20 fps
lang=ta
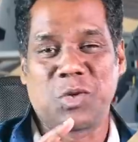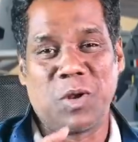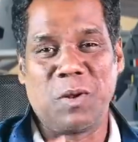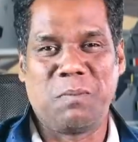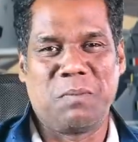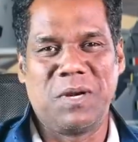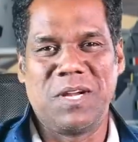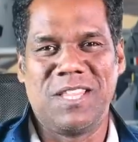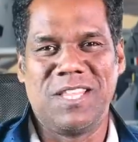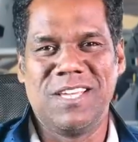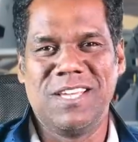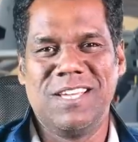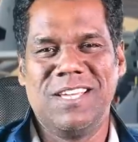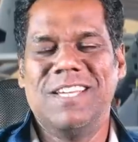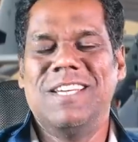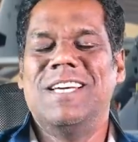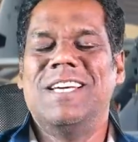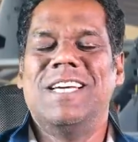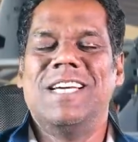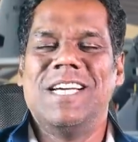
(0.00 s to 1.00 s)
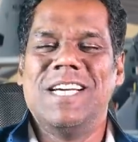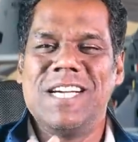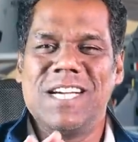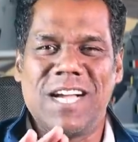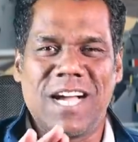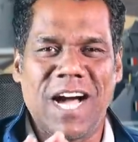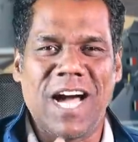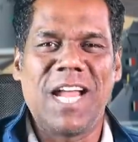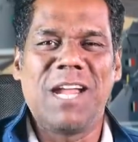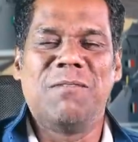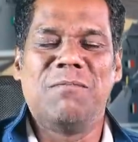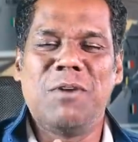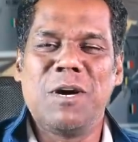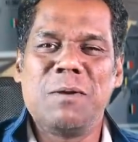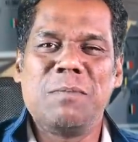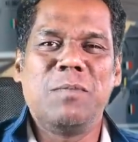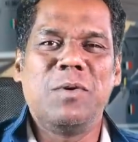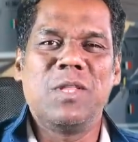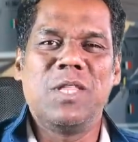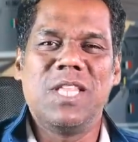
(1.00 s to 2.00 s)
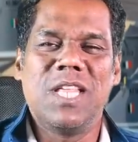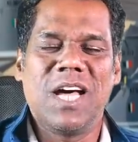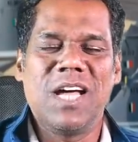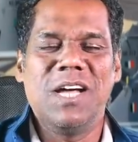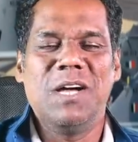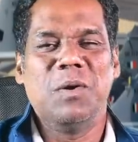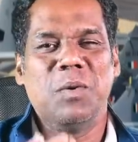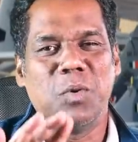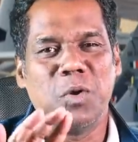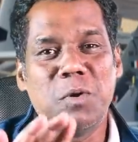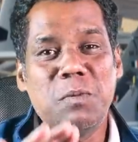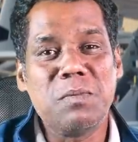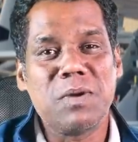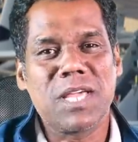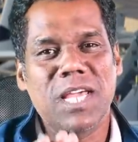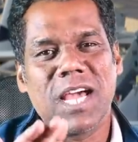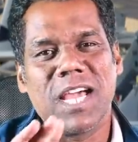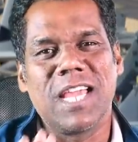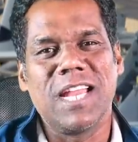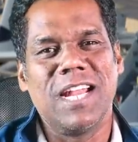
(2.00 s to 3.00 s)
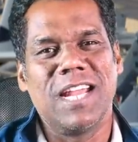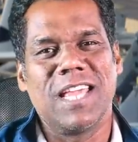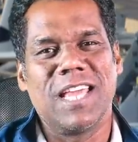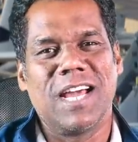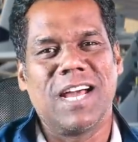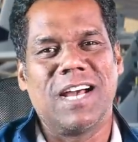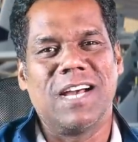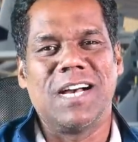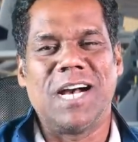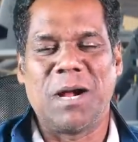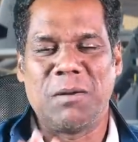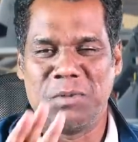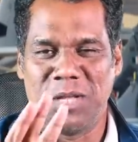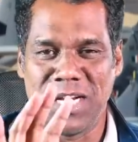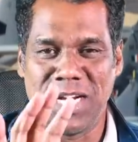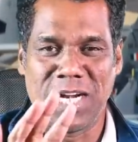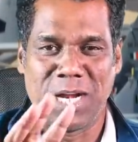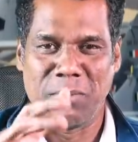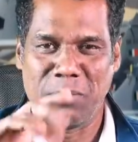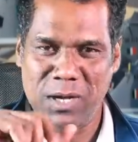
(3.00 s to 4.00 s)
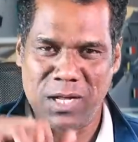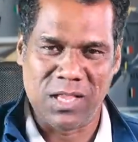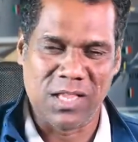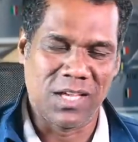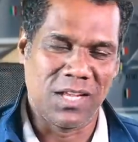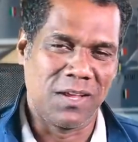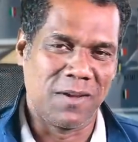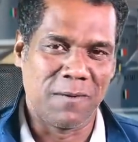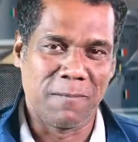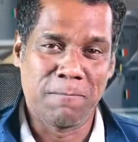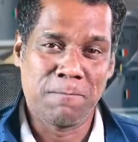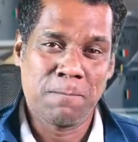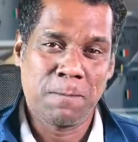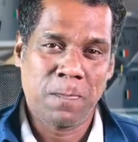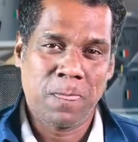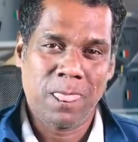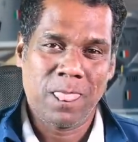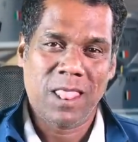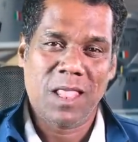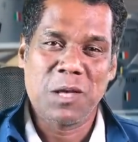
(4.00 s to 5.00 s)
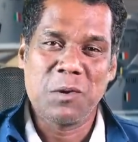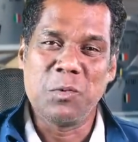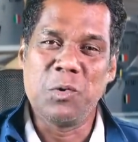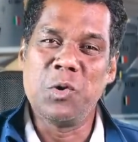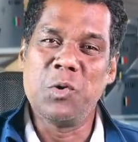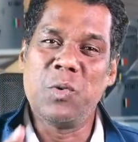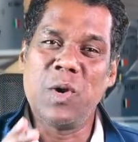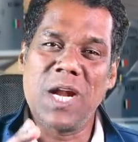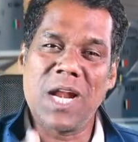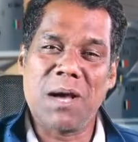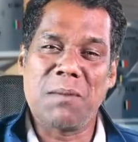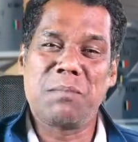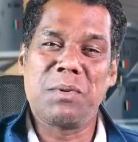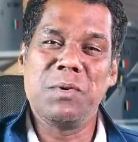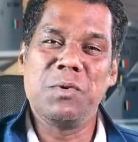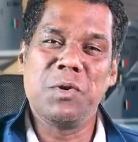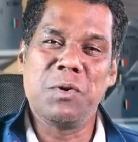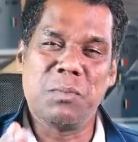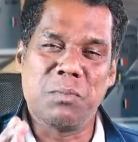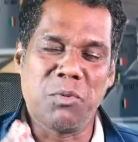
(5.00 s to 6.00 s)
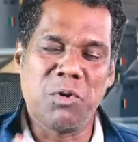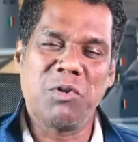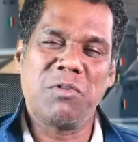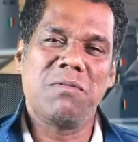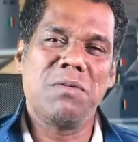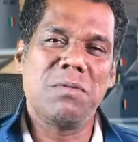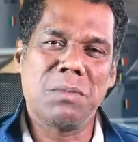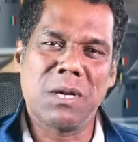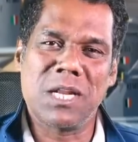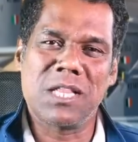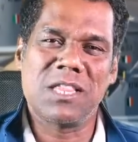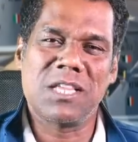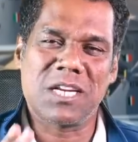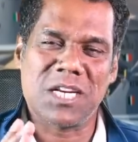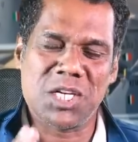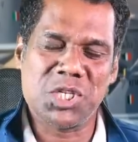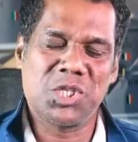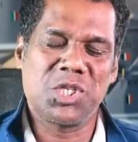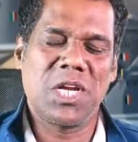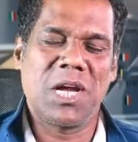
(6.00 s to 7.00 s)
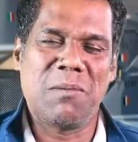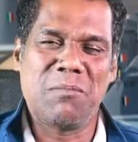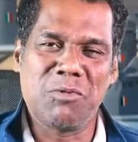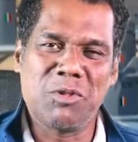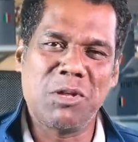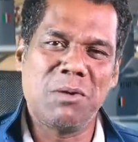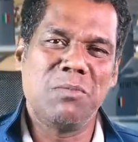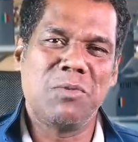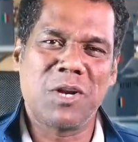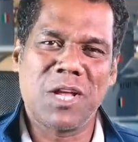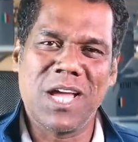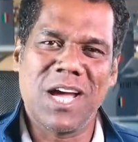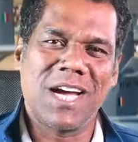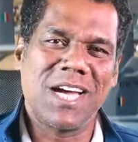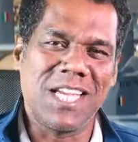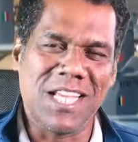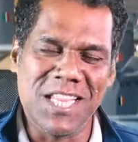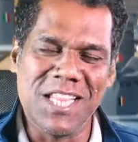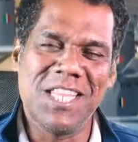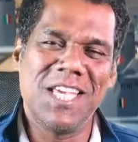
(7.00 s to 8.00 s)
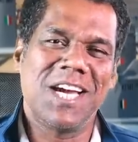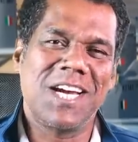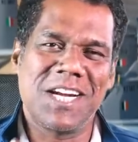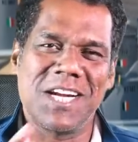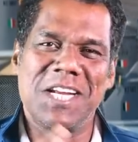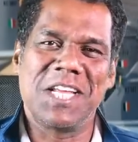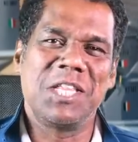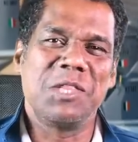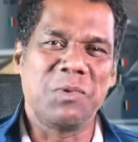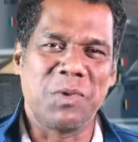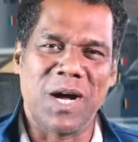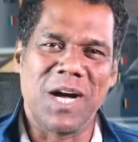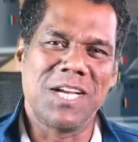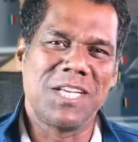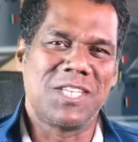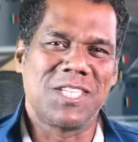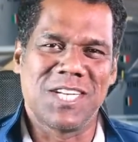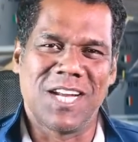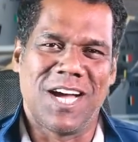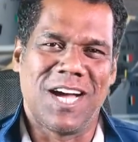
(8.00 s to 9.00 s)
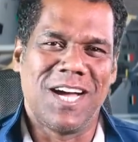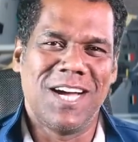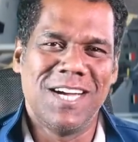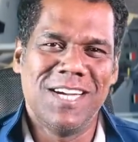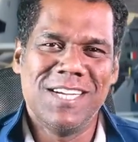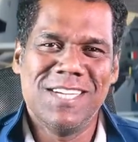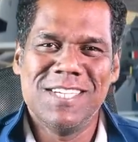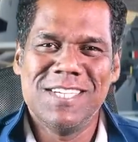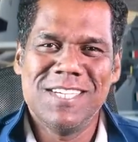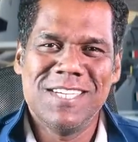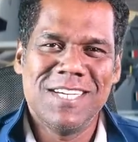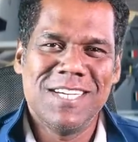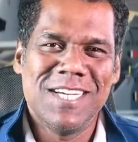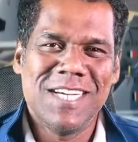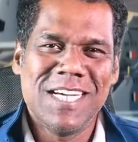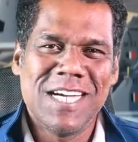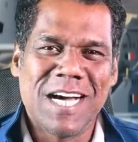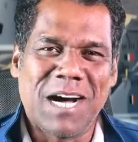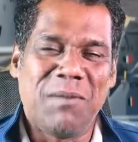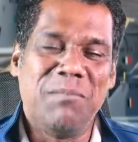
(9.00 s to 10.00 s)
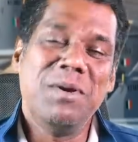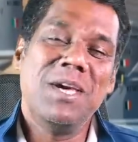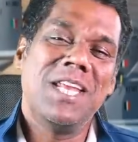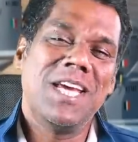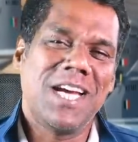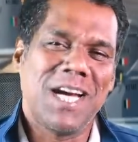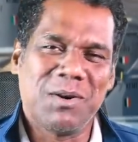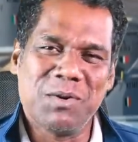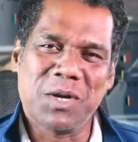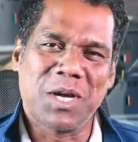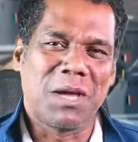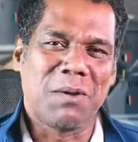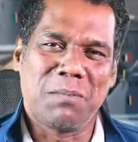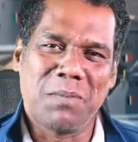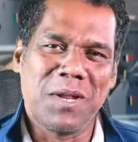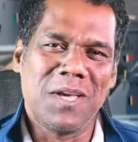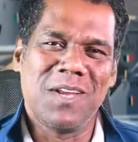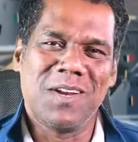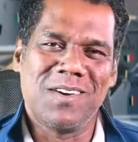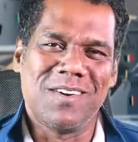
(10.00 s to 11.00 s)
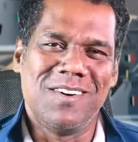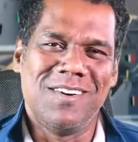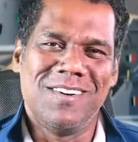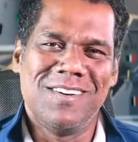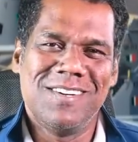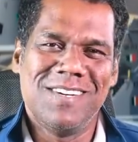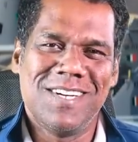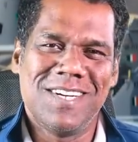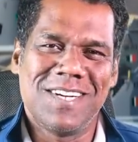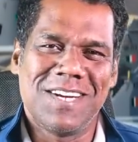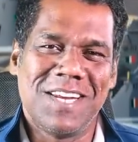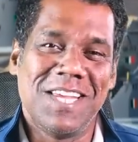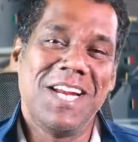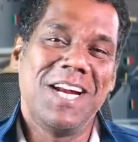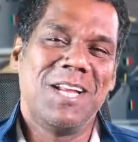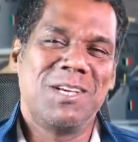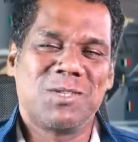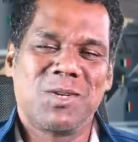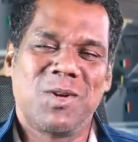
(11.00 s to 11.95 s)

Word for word: சொல்லப்படுது காலம் வரும்போது தான் உண்மையா இல்லையா அப்படின்னு நமக்கு தெரியும் ஒருவேளை அப்படி ஒரு போர் விமானத்தை ரஷ்யா முதல் முறையாக இந்தியா கிட்டேருந்து வாங்கிச்சுன்னா அமெரிக்காவுக்கு எப்படி இருக்கும் நீங்களே